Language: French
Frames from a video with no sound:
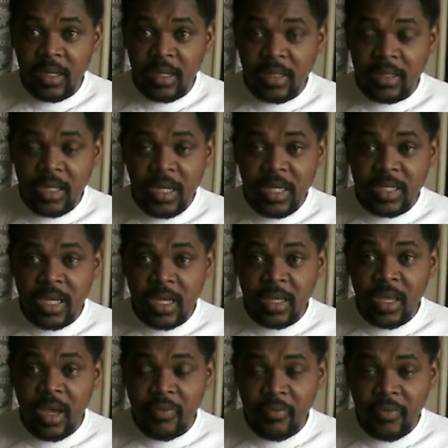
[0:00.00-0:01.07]
C'est les gens
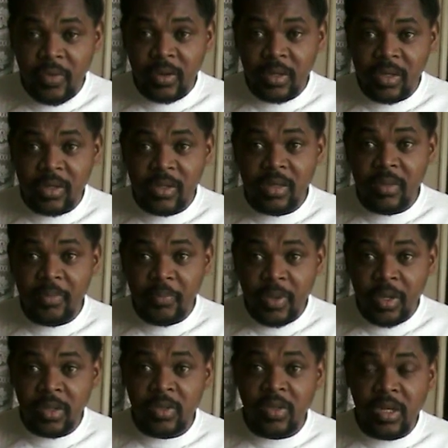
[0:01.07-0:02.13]
qui aveugles, qui
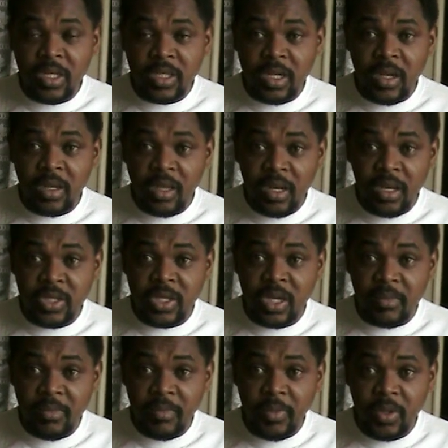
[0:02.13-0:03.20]
perdent les gens que les
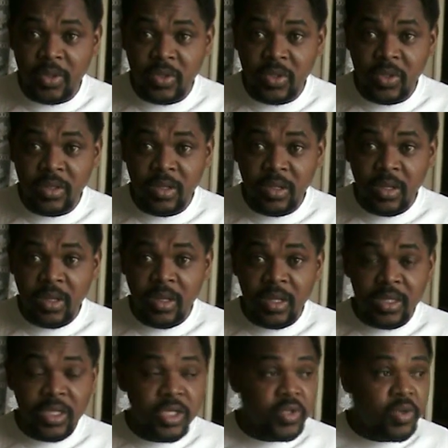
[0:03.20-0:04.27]
armes perdues,
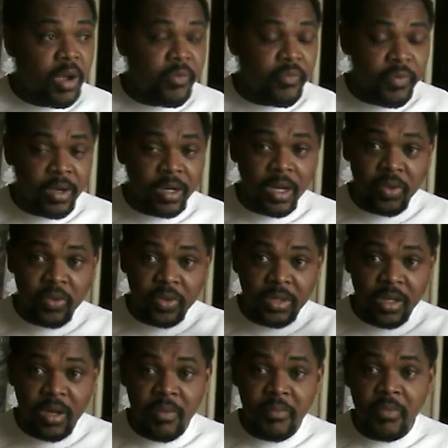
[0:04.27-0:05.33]
qui sont aveugles à cause
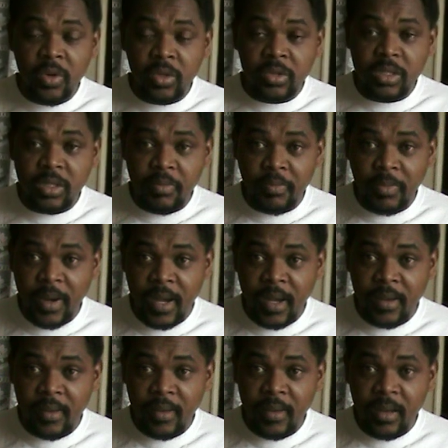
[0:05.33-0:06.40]
de monde si bas.
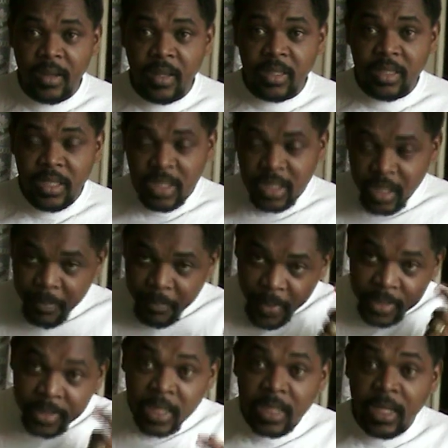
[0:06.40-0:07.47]
Et qui
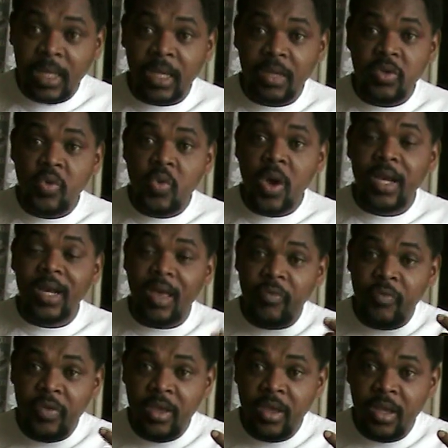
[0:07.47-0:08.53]
pensent à rien Ils croient que la
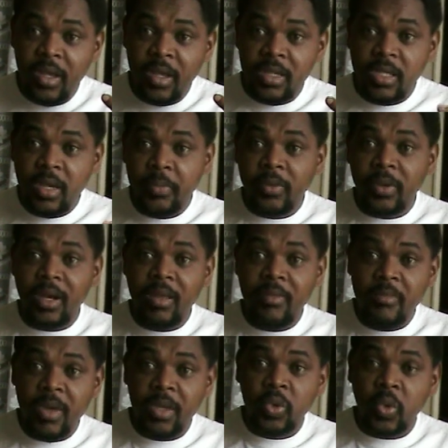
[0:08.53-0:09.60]
vie, c'est pour aller
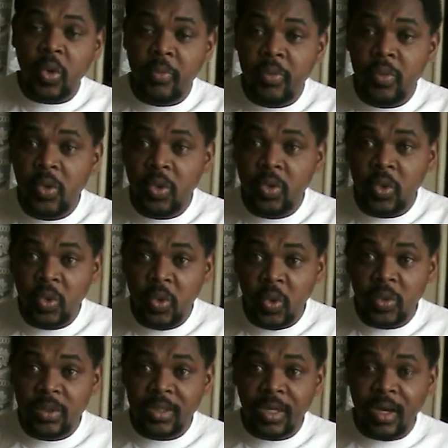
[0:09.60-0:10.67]
métro pour l'autre
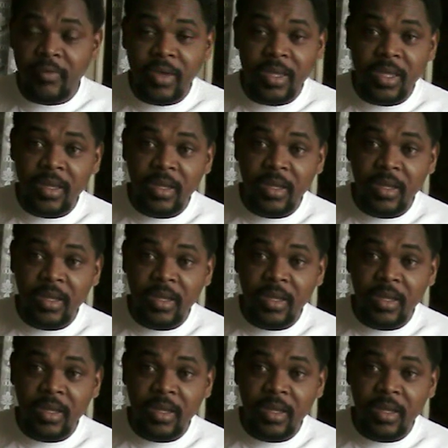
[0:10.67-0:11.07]
dos, travailler.